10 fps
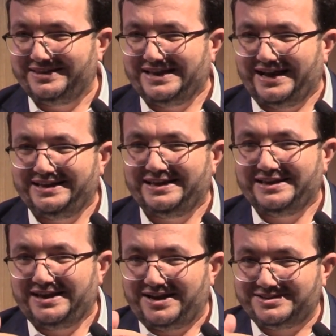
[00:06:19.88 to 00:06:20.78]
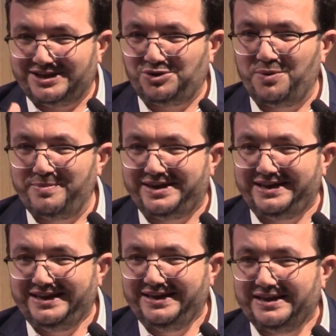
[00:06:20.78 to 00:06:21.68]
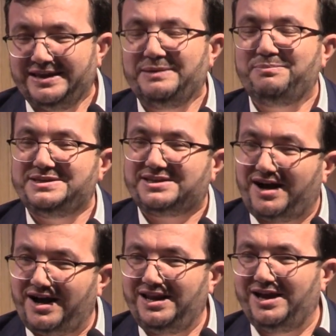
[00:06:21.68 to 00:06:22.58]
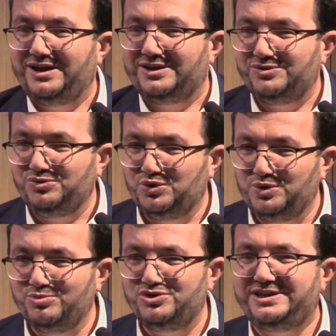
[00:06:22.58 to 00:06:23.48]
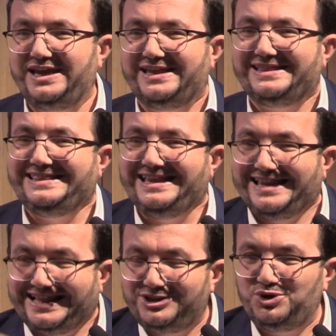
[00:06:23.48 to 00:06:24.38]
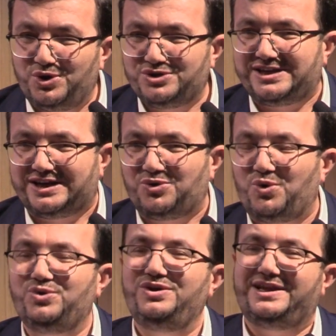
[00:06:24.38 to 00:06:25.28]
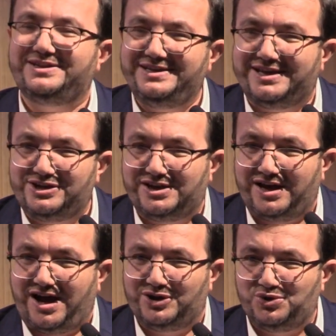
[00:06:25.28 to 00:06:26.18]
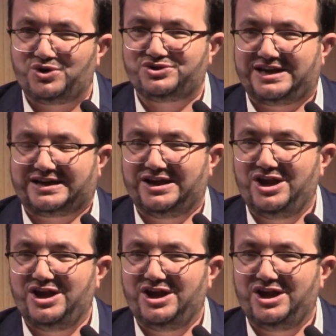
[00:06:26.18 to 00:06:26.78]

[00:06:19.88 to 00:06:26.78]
Yani Hazreti Ömer'i biz hala günümüzde dillendiriyorsak, onun adını anıyorsak,